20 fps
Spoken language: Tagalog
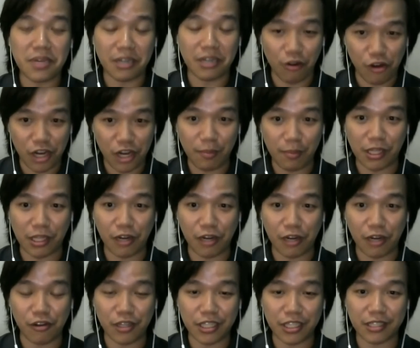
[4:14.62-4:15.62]
learning
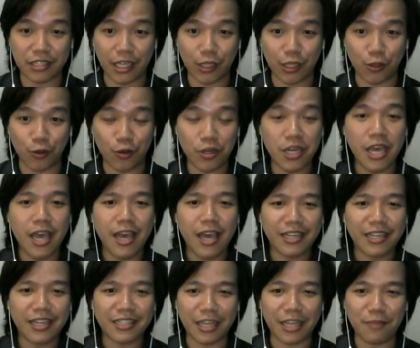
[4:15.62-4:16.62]
materials na ito
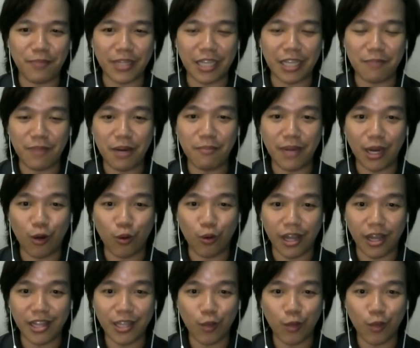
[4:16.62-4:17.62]
sa iba't ibang mga
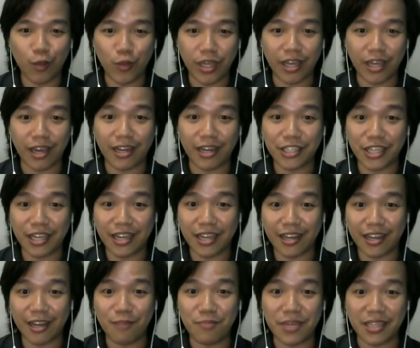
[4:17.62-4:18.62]
lokal na wika na siyang
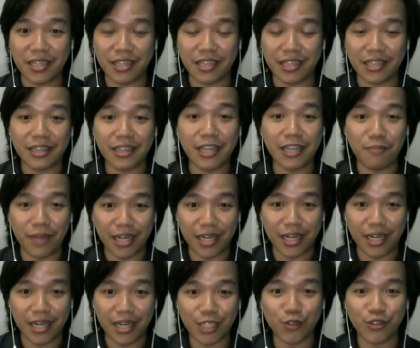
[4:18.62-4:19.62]
gagamitin ng mga
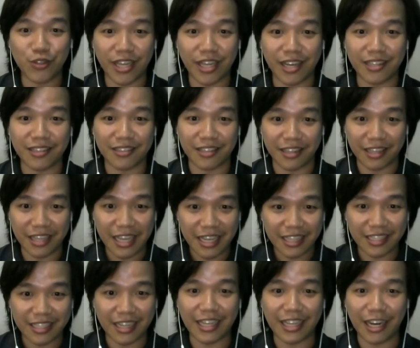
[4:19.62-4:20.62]
estudyante
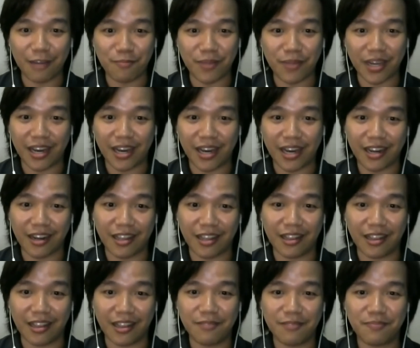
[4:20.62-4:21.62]
sa kanilang
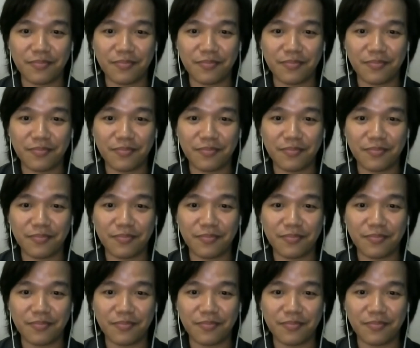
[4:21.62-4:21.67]
pag-aaral